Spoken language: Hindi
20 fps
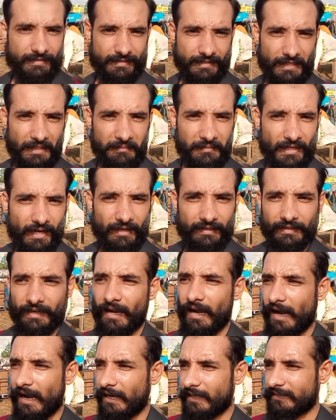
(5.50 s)
है जनाब यहाँ
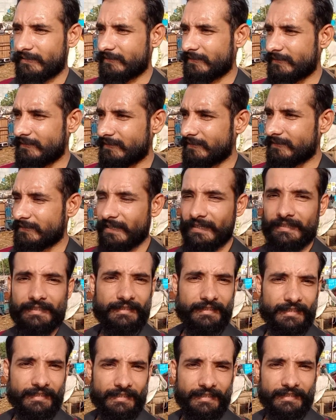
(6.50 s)
का आखिरी दिन
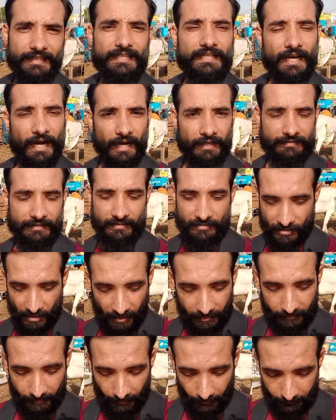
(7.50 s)
यानी कि आज है
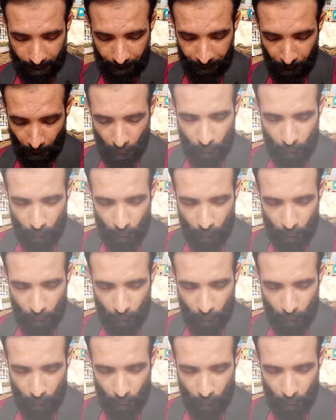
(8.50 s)
चांद रात